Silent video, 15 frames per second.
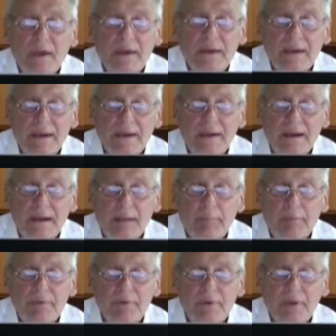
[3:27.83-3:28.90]
gegen
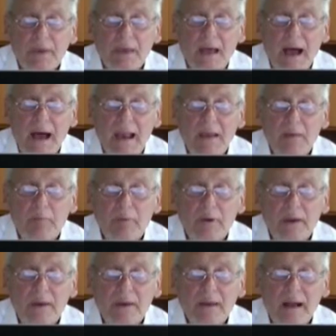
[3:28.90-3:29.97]
Krebs. Alle
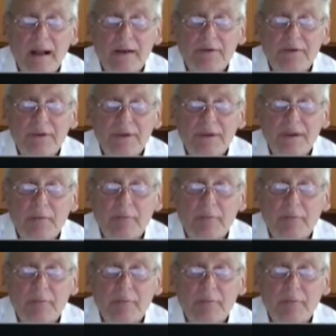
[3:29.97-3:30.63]
beinhalten jede